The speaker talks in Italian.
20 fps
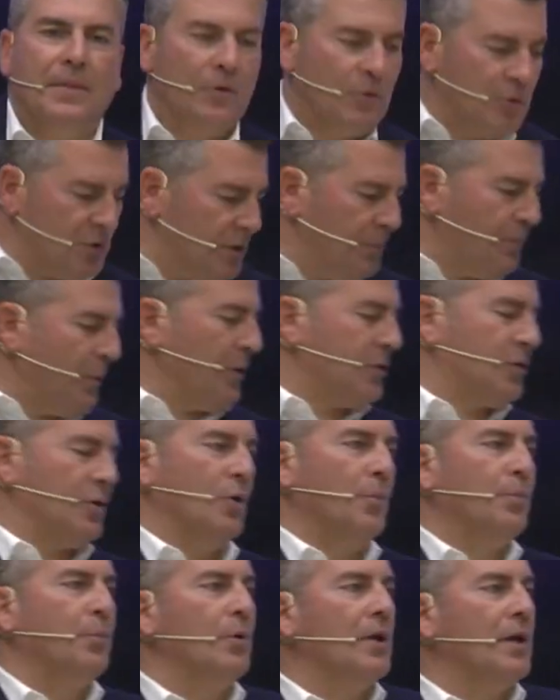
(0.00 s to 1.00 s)
non si
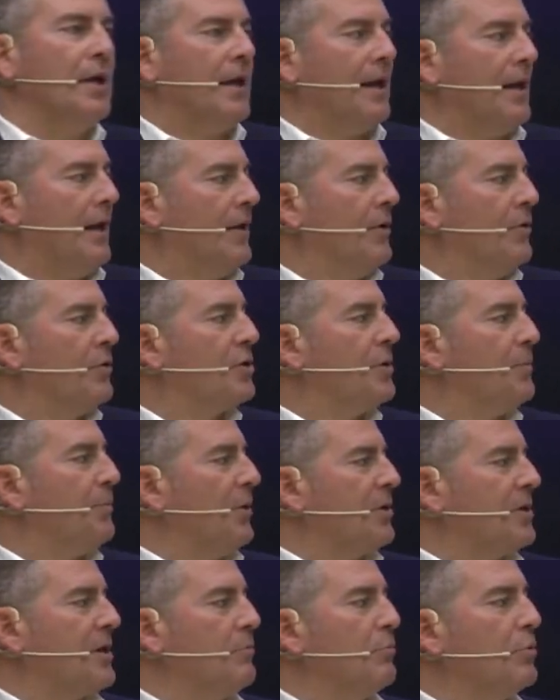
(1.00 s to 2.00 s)
possano pulire, non si
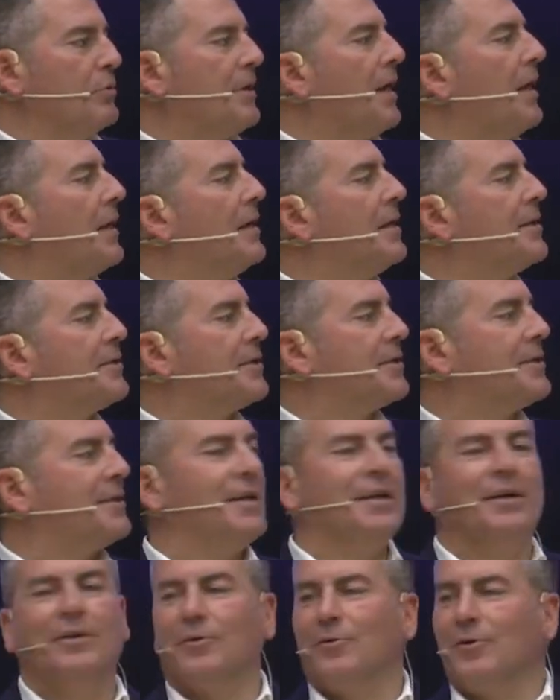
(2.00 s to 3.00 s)
possa buttare nel
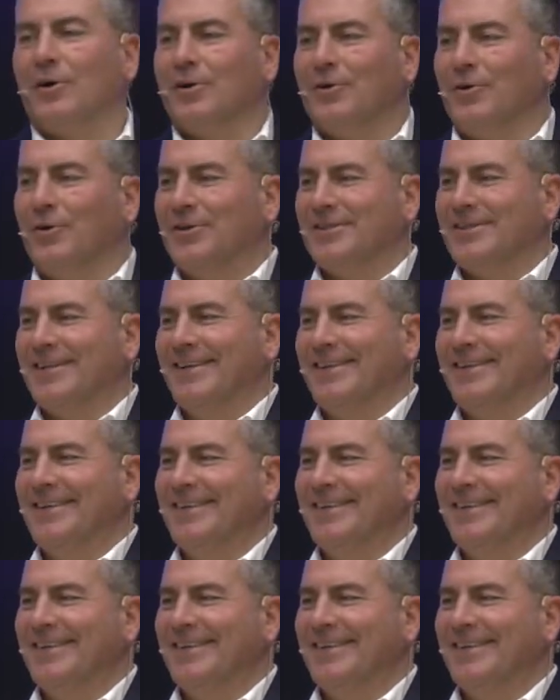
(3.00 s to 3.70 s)
cestino qualcosa,